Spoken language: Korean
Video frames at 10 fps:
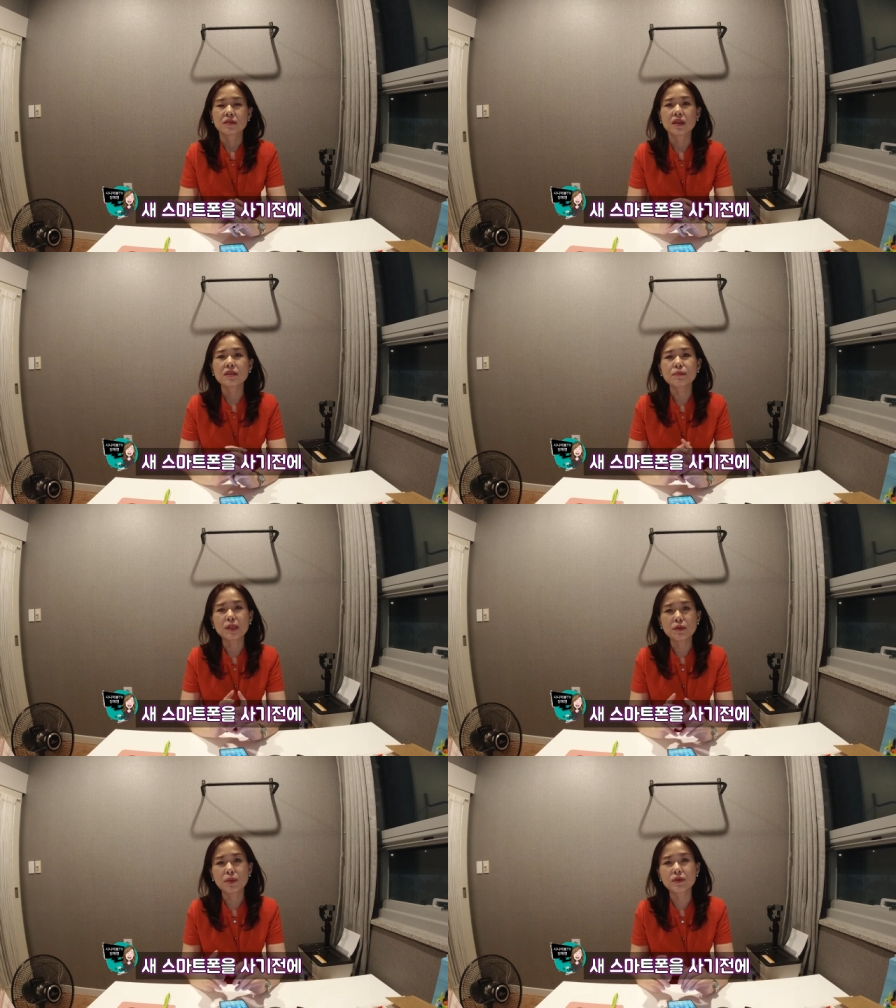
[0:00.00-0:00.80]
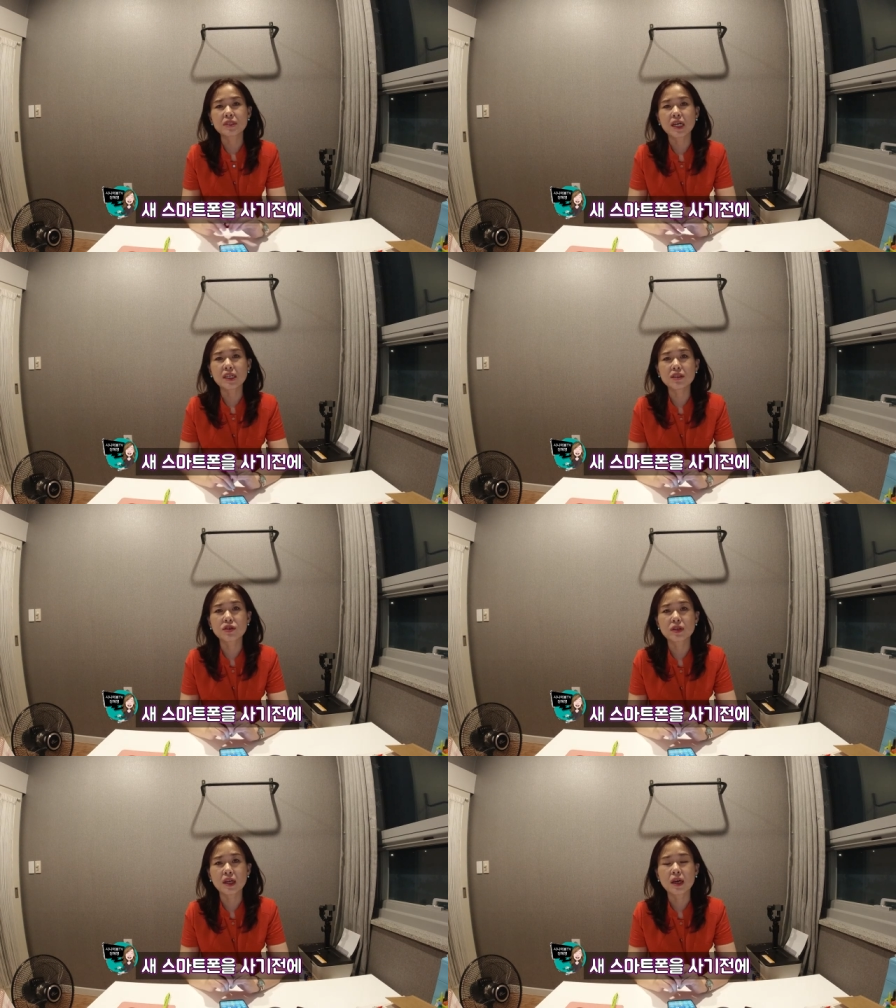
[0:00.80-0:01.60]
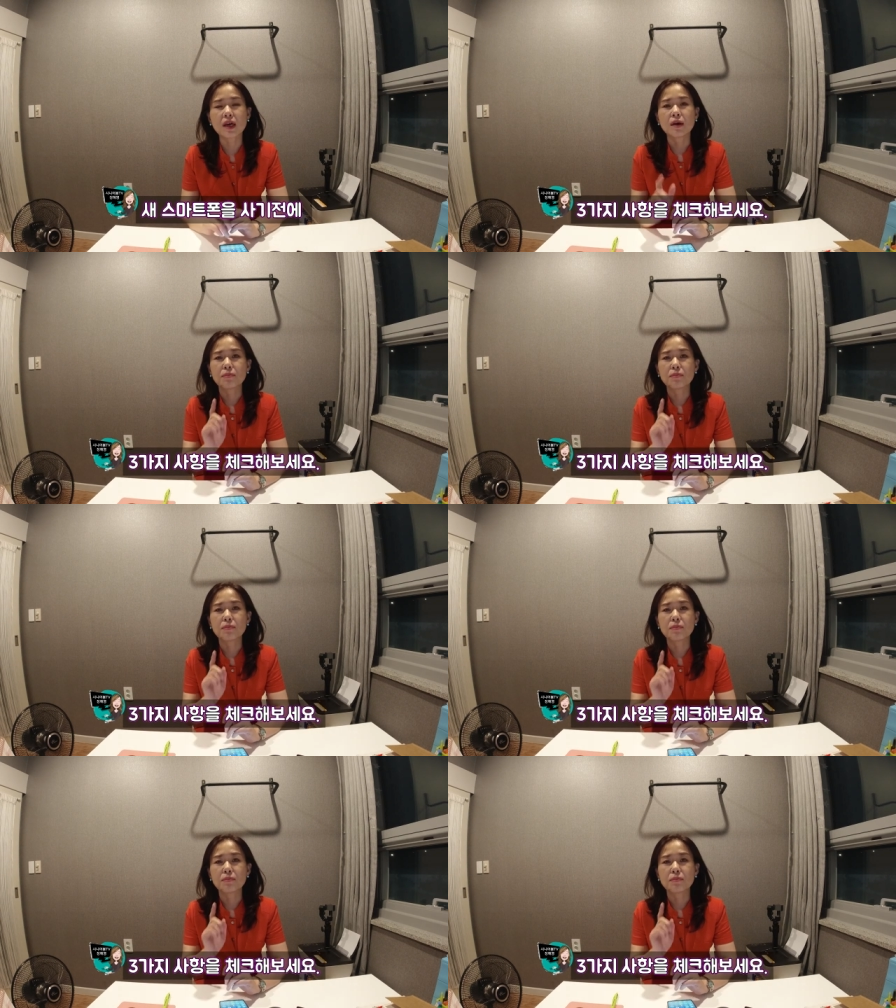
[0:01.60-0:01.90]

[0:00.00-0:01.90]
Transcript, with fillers: 새 스마트폰을 사기 전에